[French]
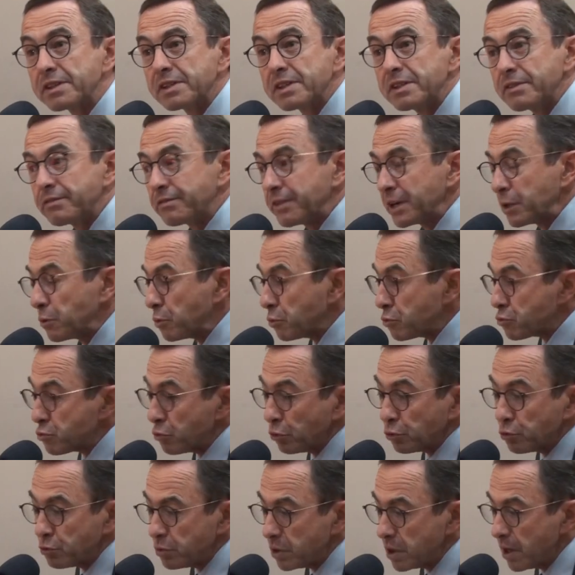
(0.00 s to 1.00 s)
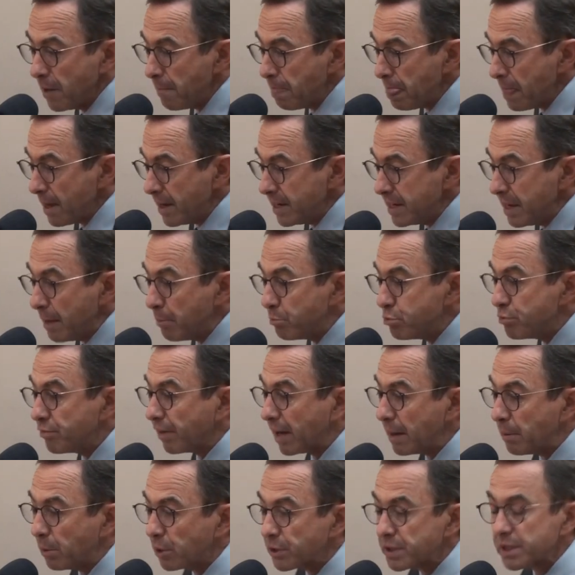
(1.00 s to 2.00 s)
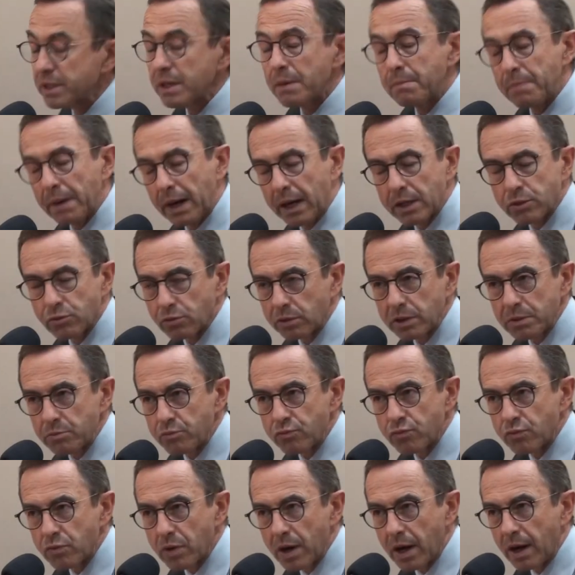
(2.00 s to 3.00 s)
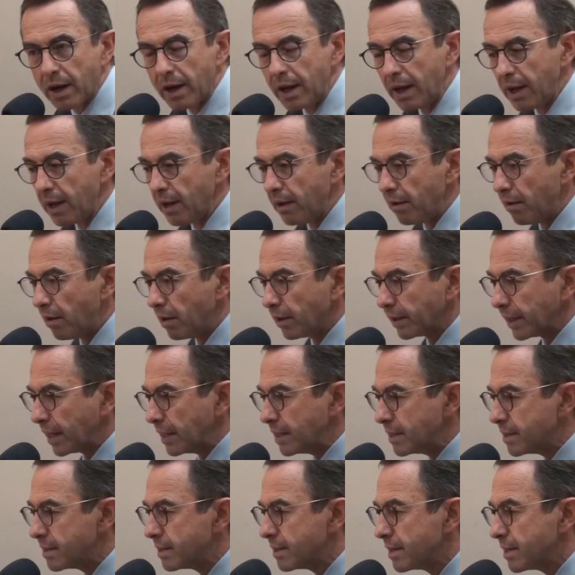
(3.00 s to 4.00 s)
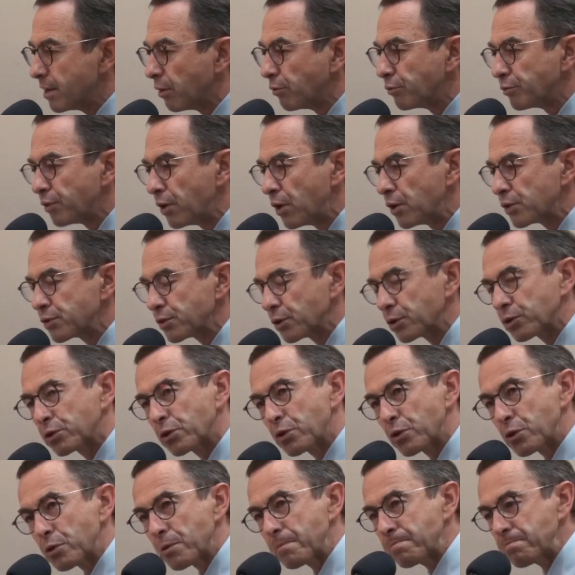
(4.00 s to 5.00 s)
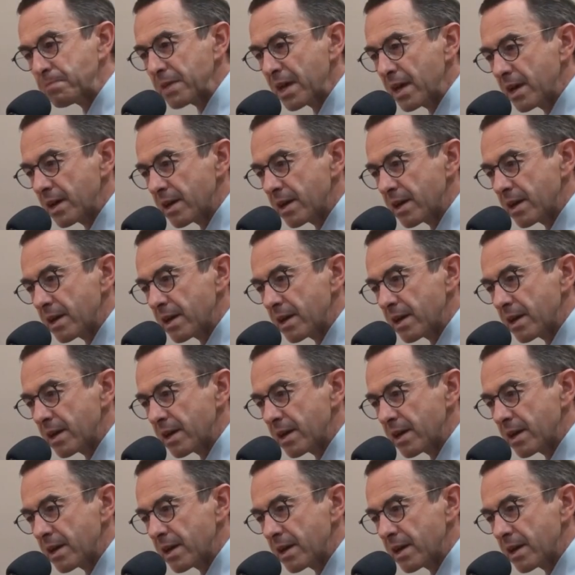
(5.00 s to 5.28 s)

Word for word: Et ce qui fait qu'aujourd'hui, il n'y a plus vraiment de séparation des pouvoirs en réalité en France entre